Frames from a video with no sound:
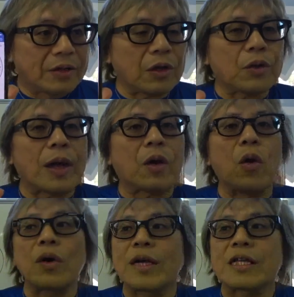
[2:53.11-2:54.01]
ということは
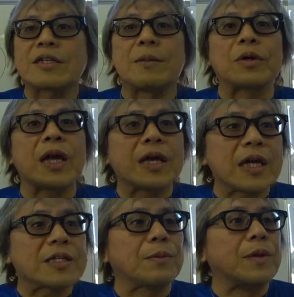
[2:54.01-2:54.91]
高気圧でも低
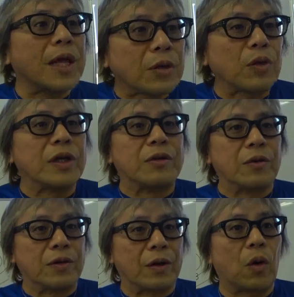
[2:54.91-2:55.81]
気圧でもねえとこにっ
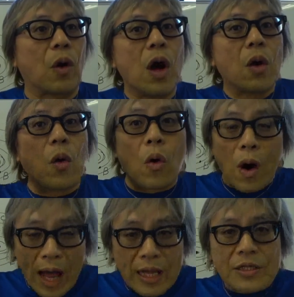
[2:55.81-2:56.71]
てことだこここ
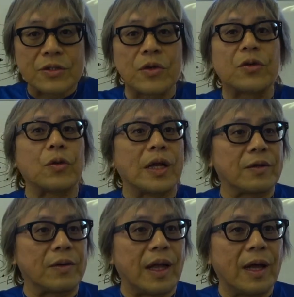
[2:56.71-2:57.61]
こがそういうとこだっ
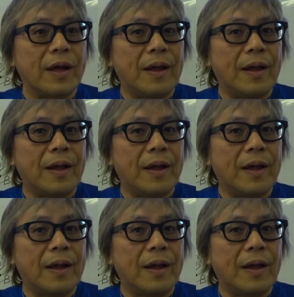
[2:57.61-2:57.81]
てことだ